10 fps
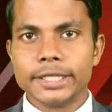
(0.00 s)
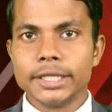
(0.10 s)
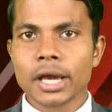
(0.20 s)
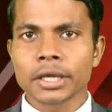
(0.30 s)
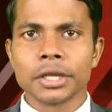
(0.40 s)

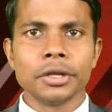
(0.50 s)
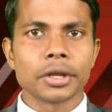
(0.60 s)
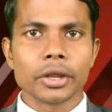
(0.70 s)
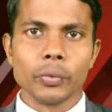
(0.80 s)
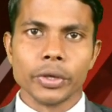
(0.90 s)
जिन्ना की
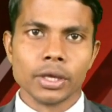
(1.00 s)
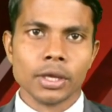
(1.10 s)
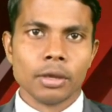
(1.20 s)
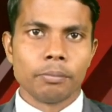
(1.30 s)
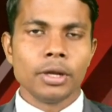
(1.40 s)
एंट्री हुई
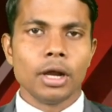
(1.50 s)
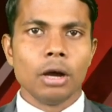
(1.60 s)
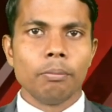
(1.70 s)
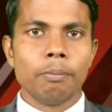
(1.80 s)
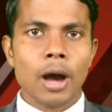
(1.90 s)
फिर
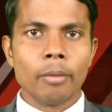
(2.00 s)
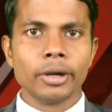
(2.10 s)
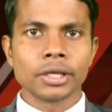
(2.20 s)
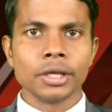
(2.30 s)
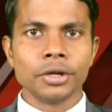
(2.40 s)
अब
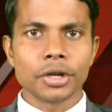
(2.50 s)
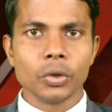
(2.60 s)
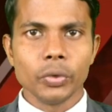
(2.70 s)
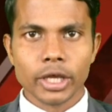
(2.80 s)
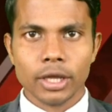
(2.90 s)
बाबर की
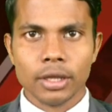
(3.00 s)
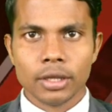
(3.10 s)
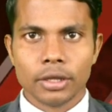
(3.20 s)
एंट्री हुई है